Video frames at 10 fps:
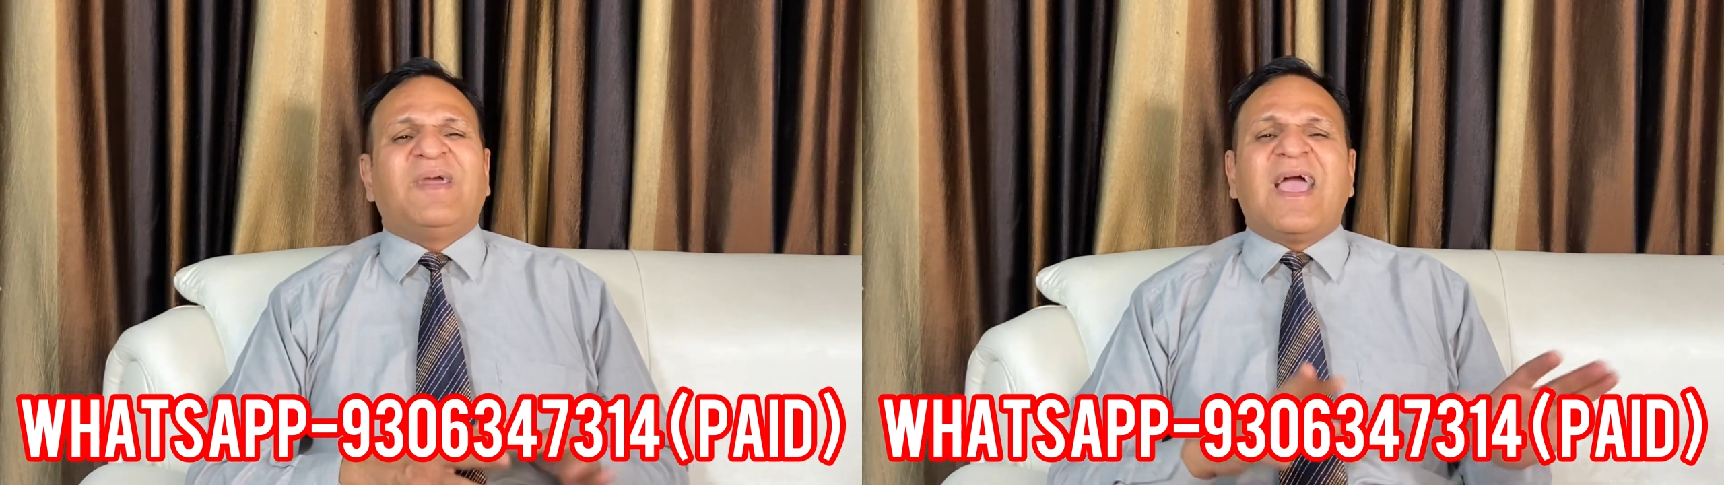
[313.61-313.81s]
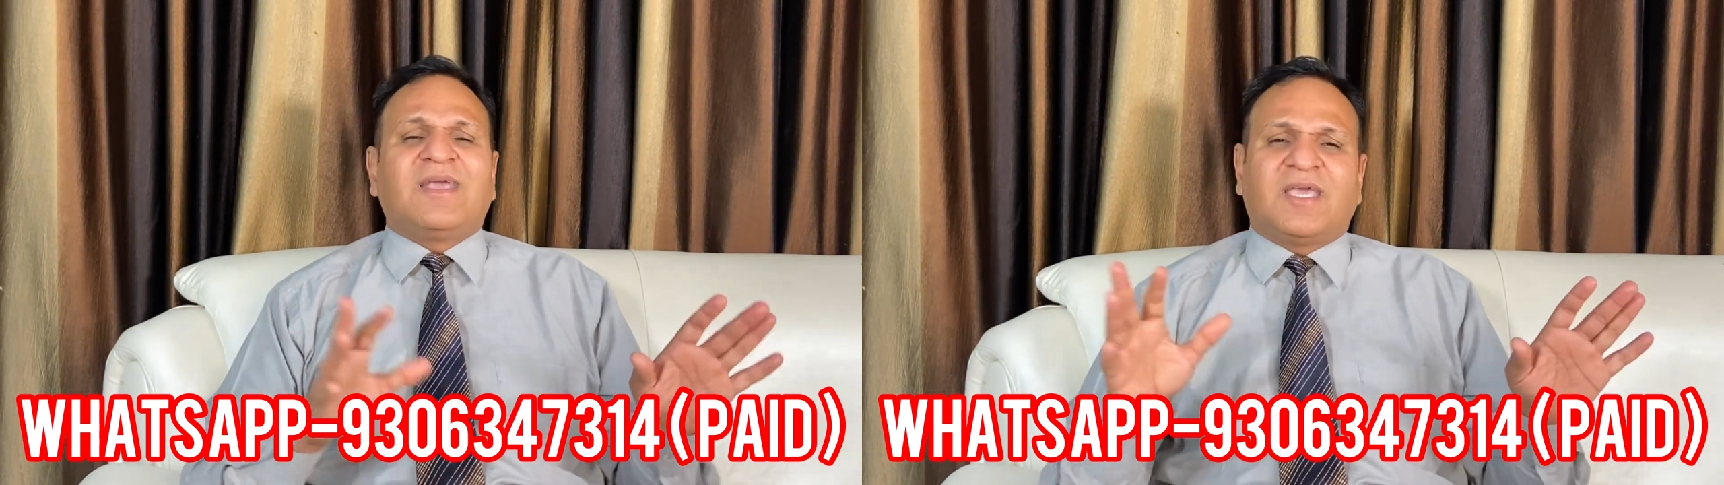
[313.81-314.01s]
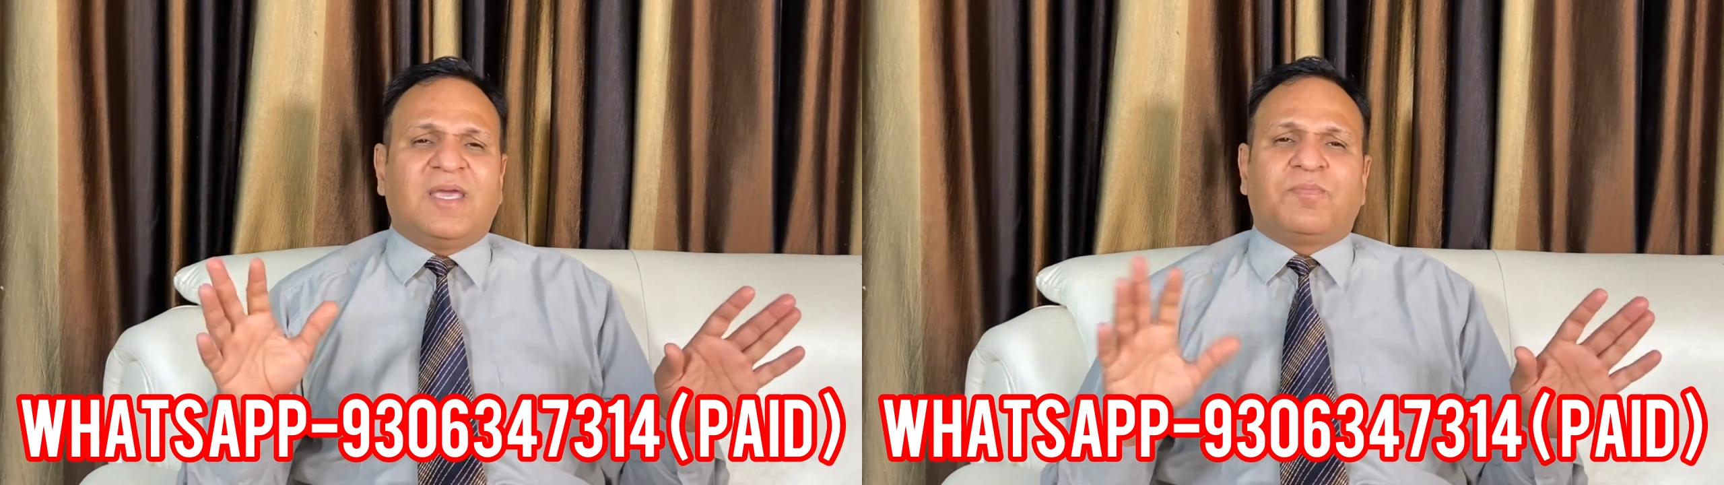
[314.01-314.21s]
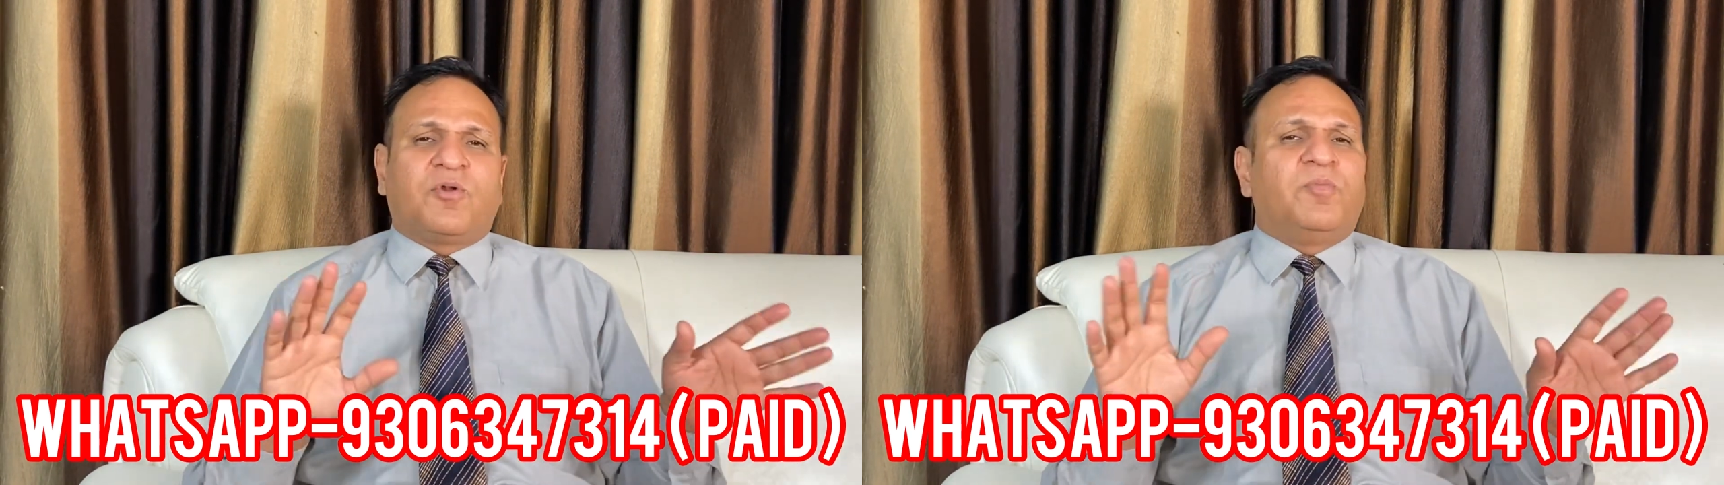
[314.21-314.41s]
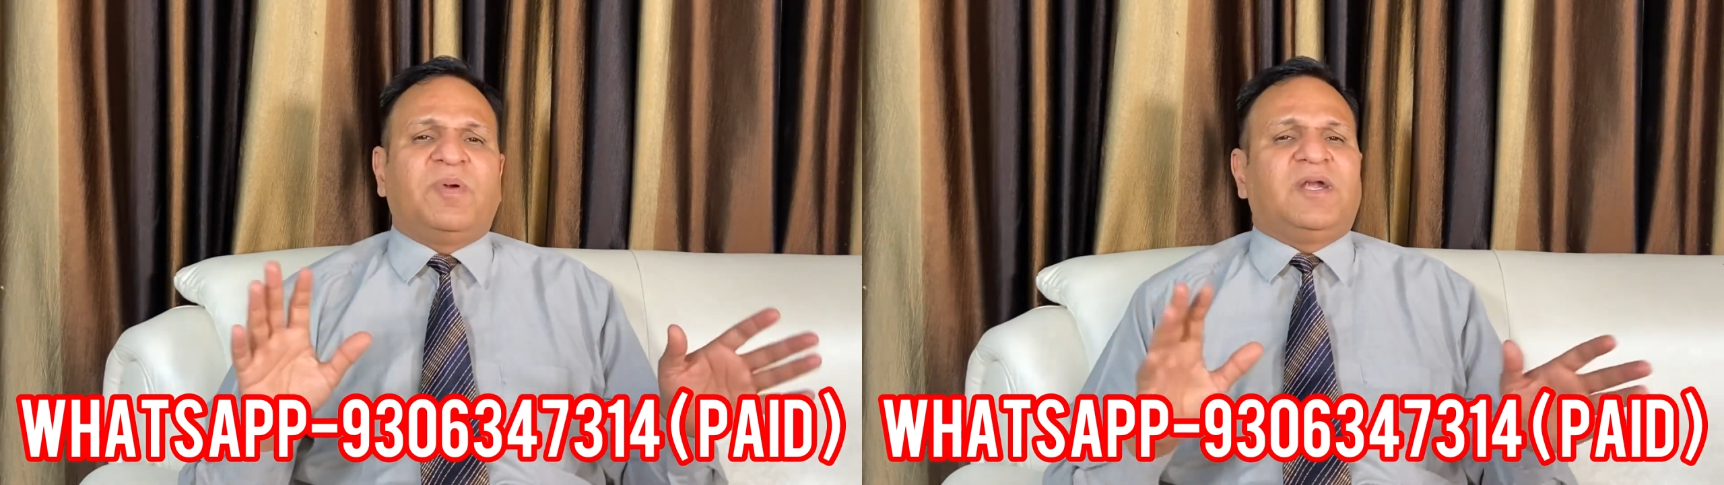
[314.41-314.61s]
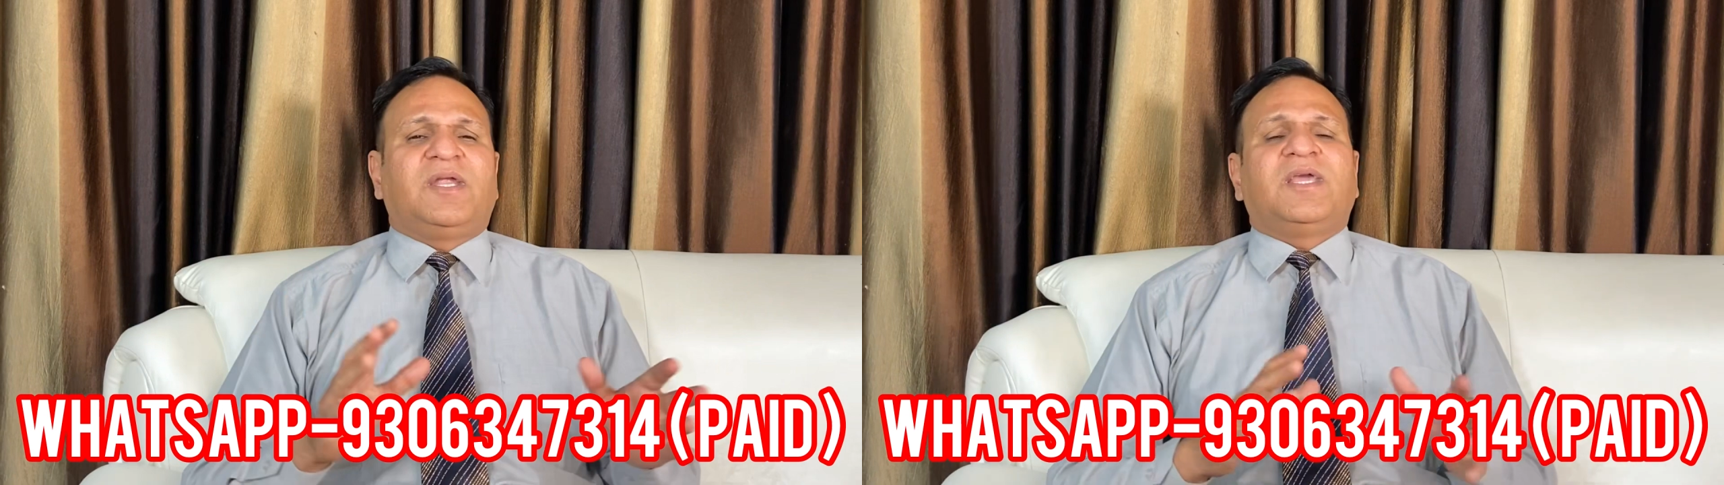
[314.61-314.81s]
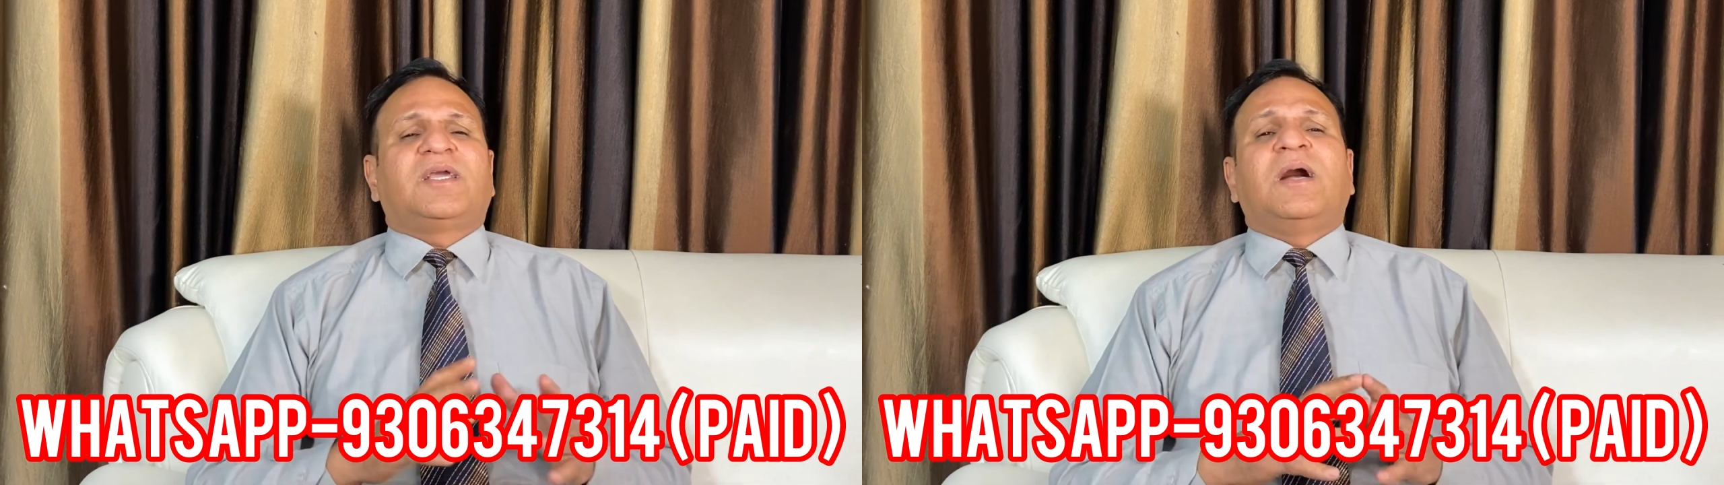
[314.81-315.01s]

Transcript: बैंक की प्रॉपर्टी